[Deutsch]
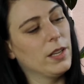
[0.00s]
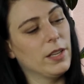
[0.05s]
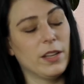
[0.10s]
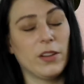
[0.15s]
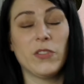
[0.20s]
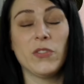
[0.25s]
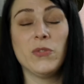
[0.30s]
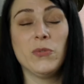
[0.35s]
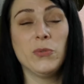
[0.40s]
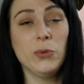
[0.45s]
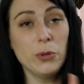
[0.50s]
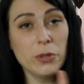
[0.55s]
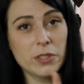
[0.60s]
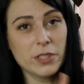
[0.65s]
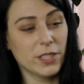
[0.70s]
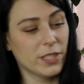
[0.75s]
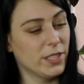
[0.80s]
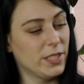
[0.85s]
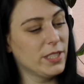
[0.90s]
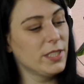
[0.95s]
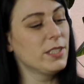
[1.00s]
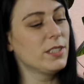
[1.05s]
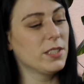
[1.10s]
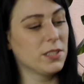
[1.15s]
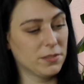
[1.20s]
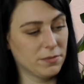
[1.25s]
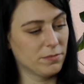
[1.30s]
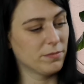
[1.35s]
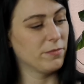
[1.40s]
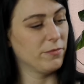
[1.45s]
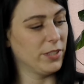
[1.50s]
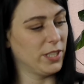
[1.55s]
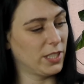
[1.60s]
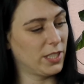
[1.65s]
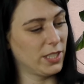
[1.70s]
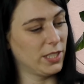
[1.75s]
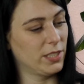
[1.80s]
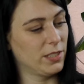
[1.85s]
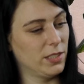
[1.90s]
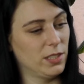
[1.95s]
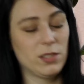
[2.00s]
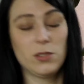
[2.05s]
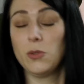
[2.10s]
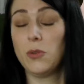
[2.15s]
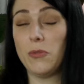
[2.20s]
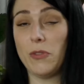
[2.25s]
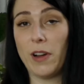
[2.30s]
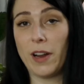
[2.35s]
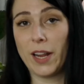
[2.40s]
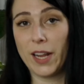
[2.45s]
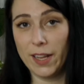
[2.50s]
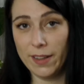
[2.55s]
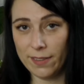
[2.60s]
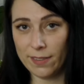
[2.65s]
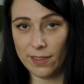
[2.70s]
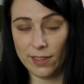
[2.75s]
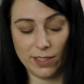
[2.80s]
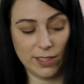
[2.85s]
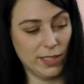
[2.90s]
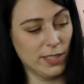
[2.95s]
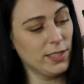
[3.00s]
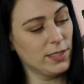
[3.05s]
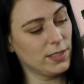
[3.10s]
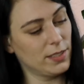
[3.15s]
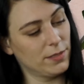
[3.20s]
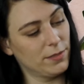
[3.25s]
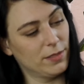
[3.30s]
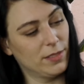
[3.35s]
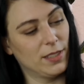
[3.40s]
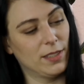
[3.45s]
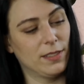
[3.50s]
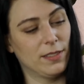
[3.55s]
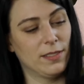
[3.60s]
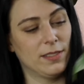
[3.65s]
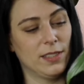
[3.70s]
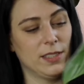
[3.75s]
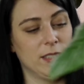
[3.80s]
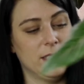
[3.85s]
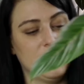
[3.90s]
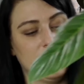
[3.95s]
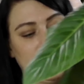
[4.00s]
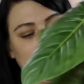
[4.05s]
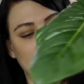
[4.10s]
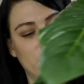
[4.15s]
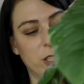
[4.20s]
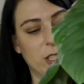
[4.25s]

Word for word: Jetzt würde ich, wäre ich nicht so vergesslich, diesen